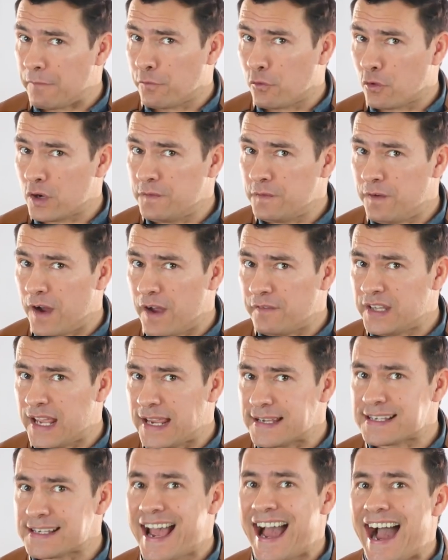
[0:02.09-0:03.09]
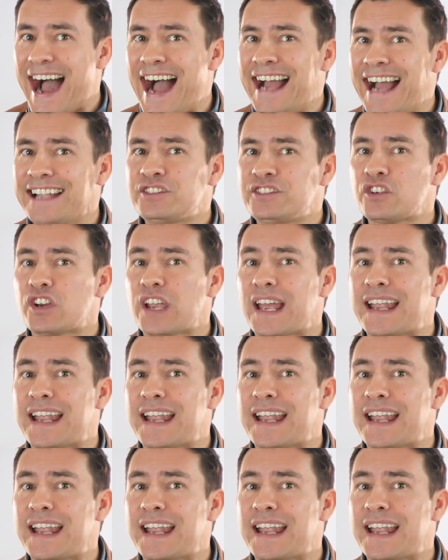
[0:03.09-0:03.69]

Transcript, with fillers: в поездку на своем Sapphire